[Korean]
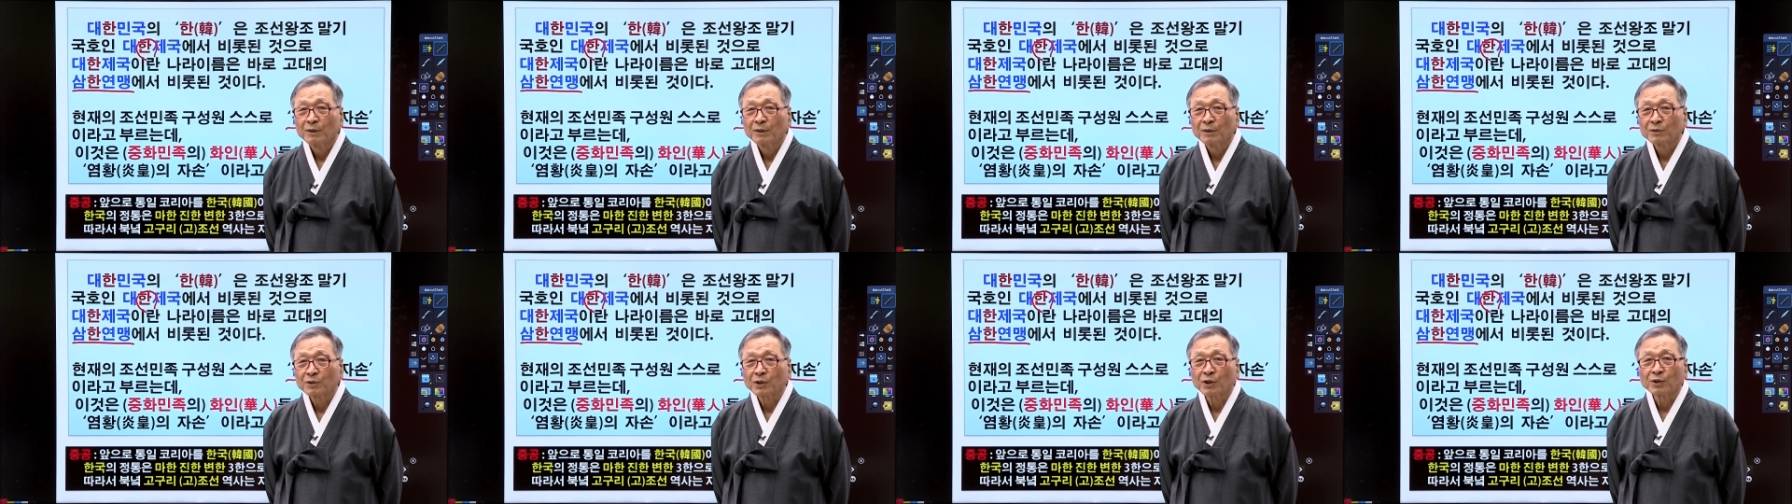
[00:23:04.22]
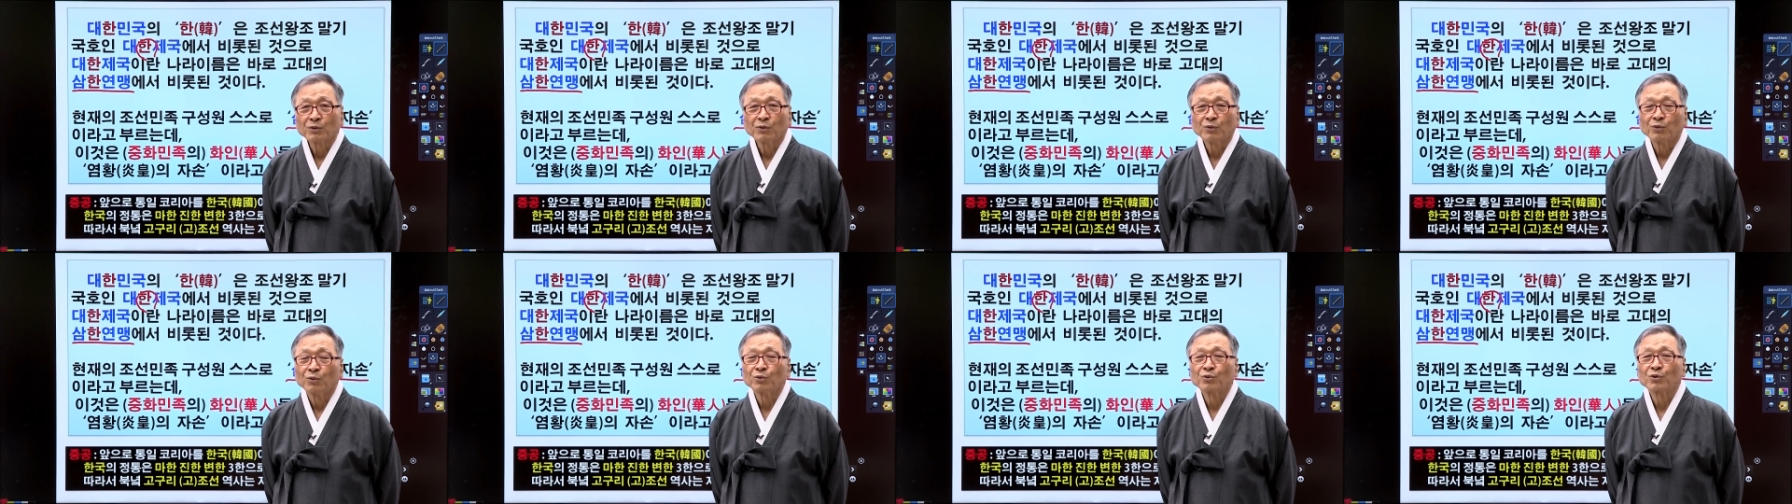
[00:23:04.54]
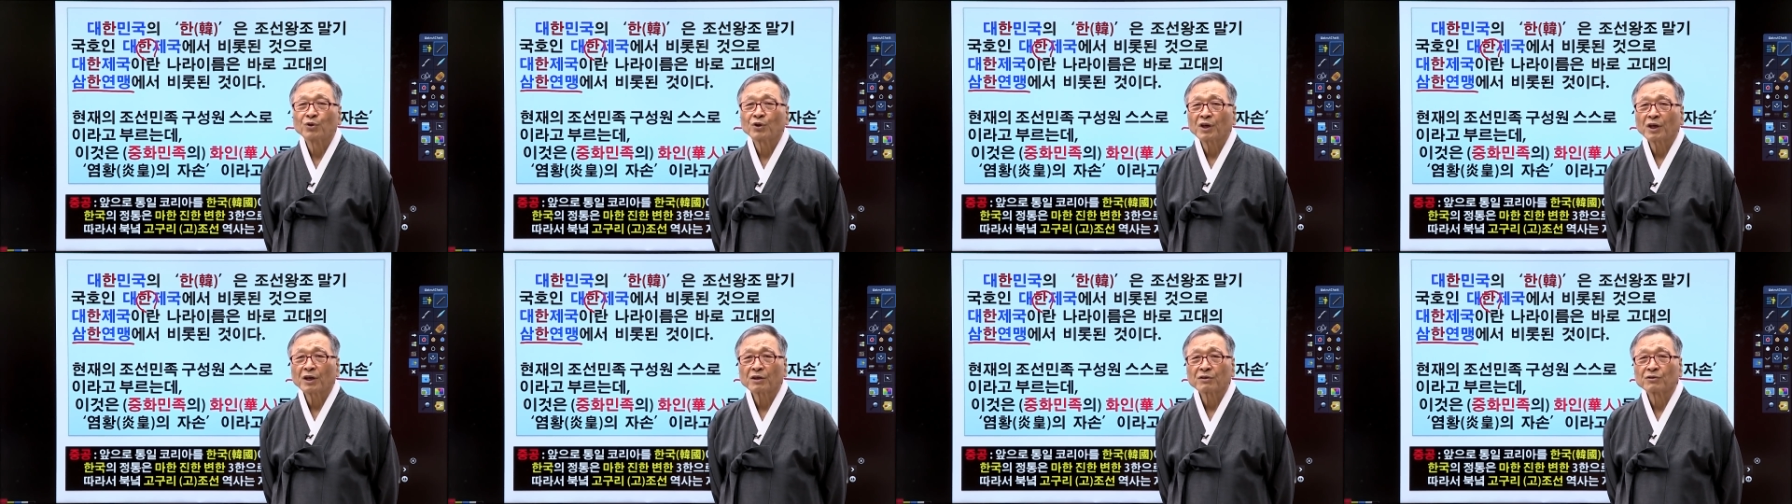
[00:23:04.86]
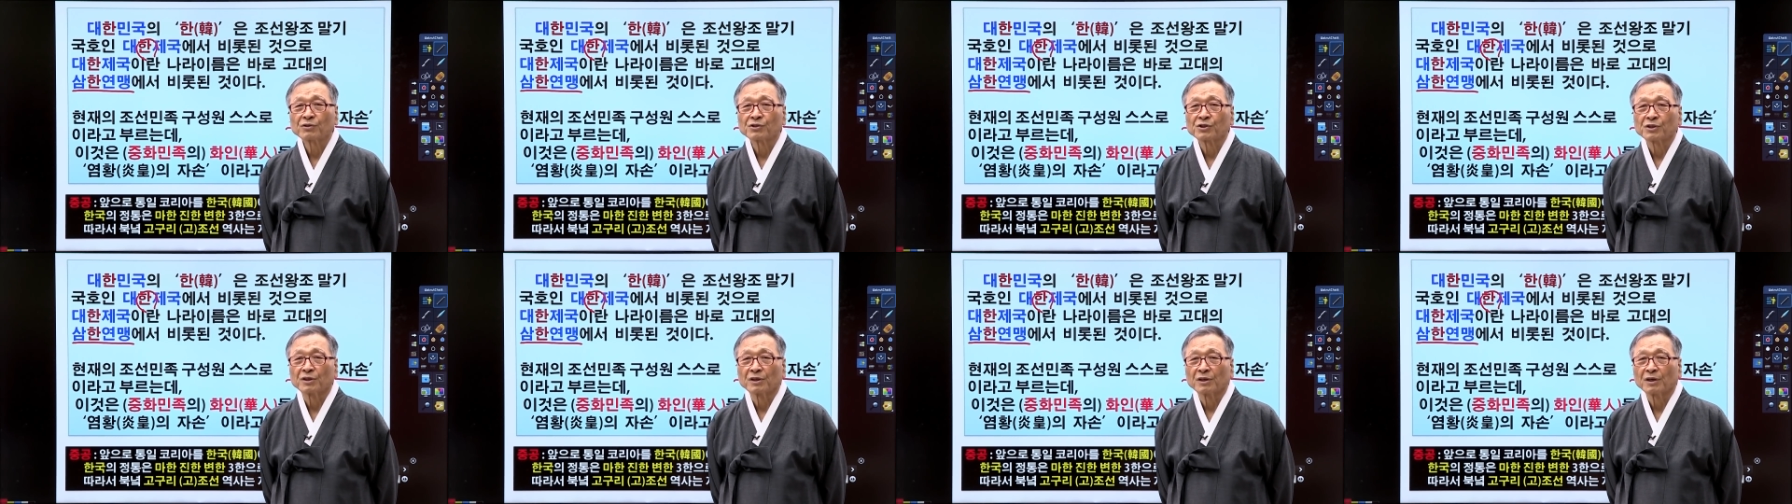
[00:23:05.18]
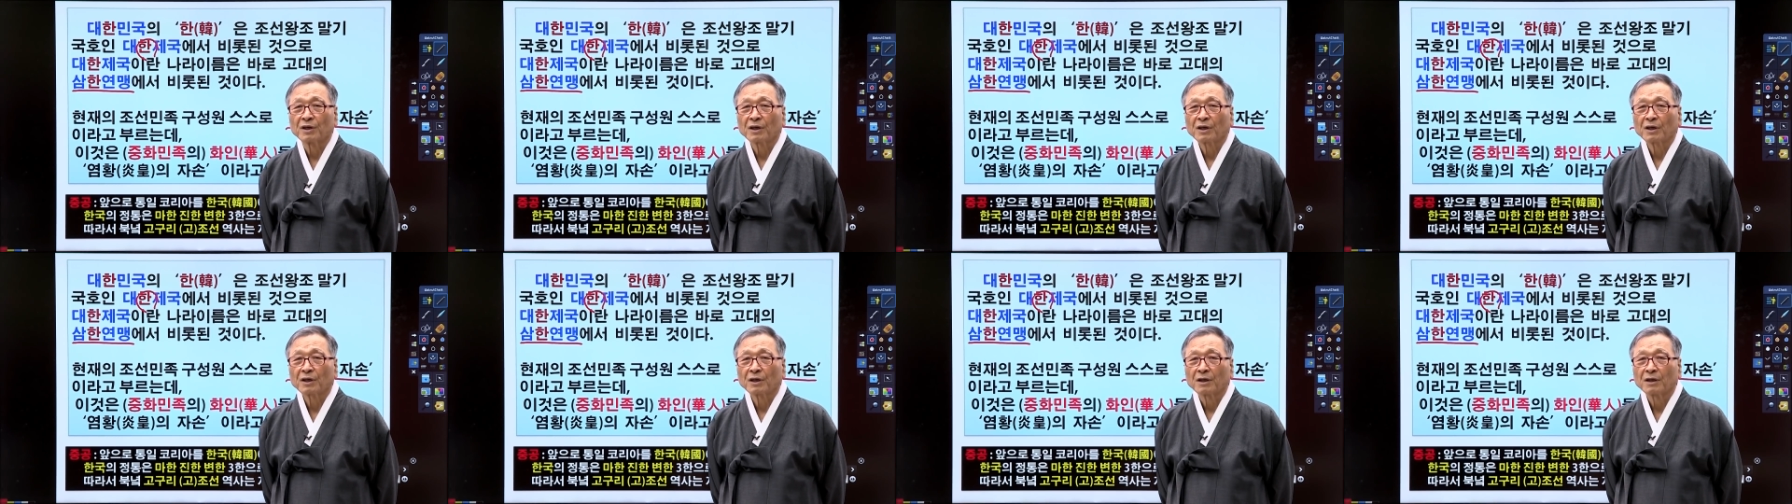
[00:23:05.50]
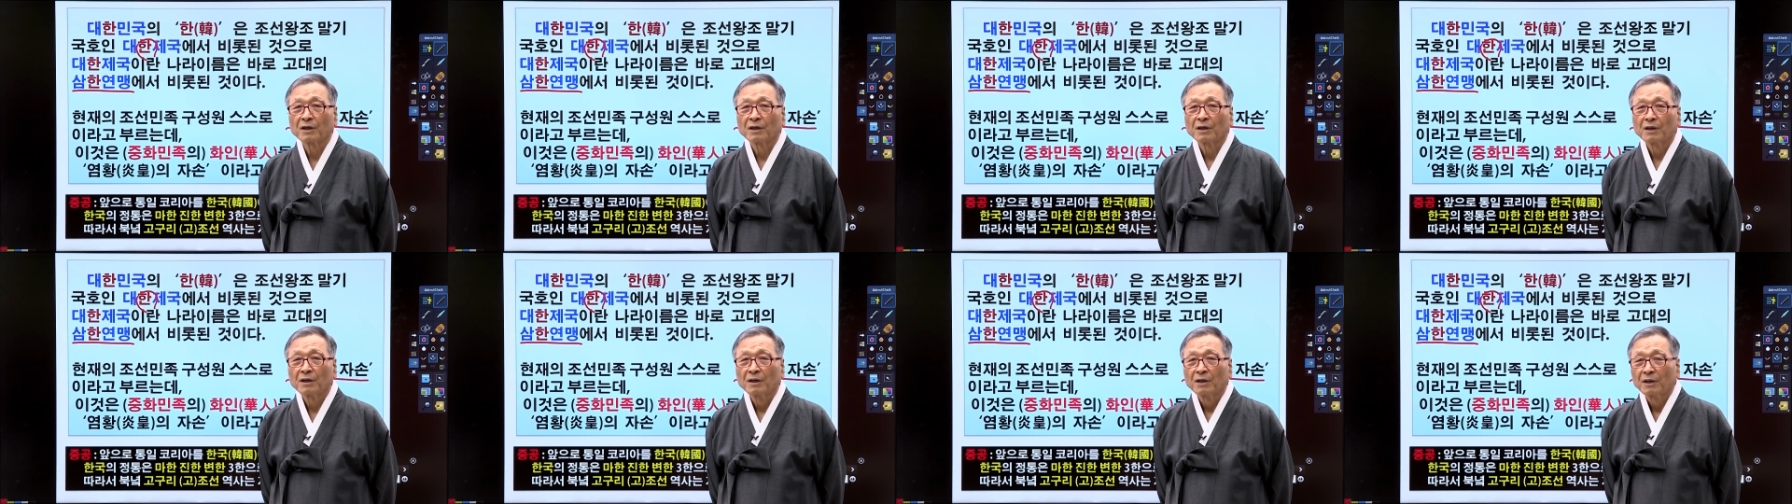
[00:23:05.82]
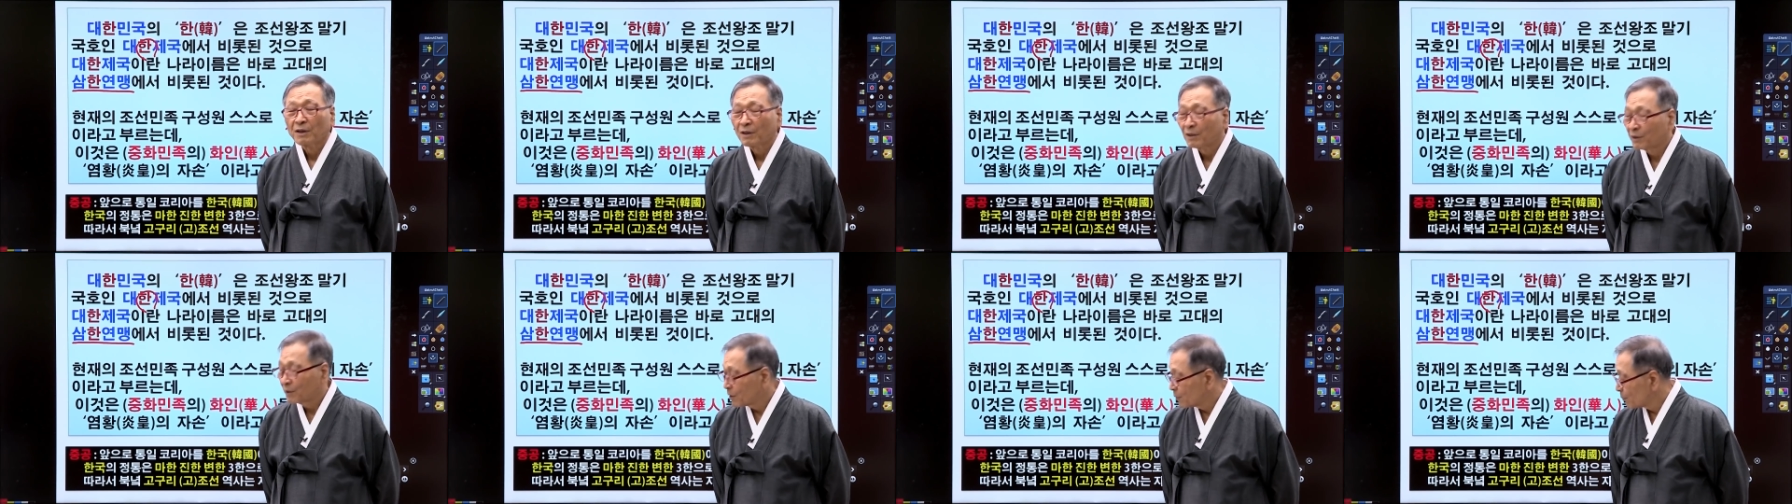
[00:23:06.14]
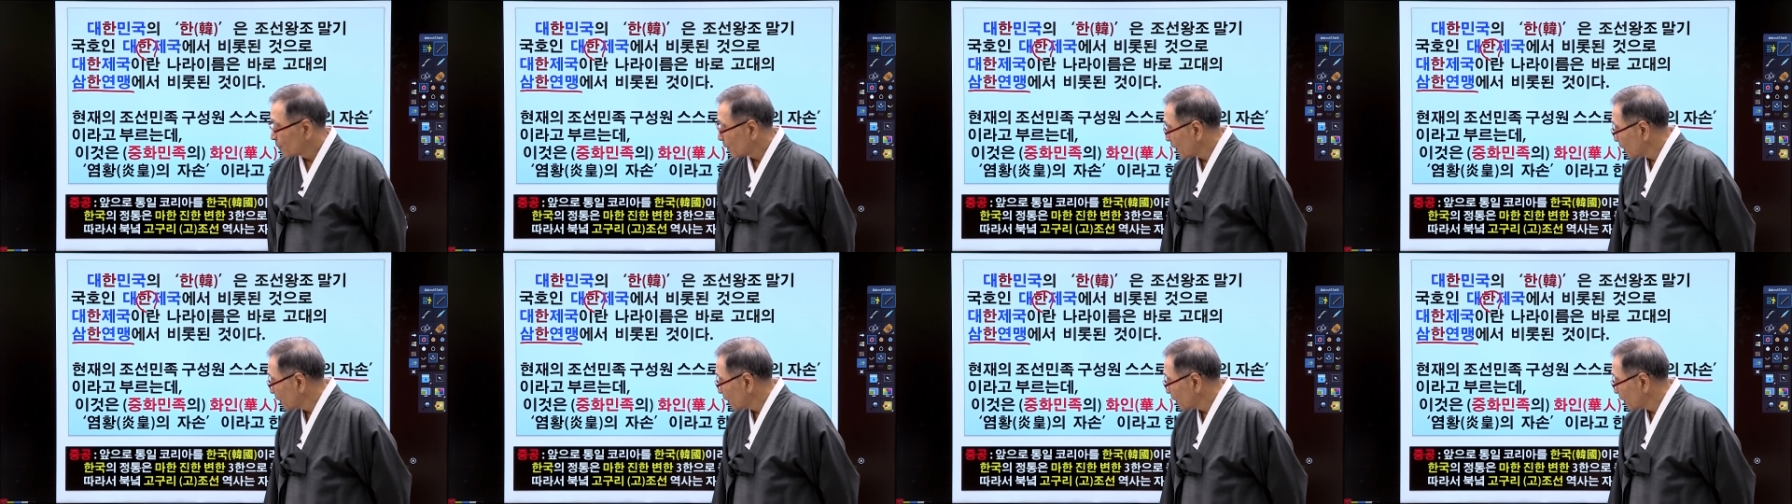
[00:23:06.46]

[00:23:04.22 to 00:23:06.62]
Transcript: 자 이거 어떻게 할 것인가? 근데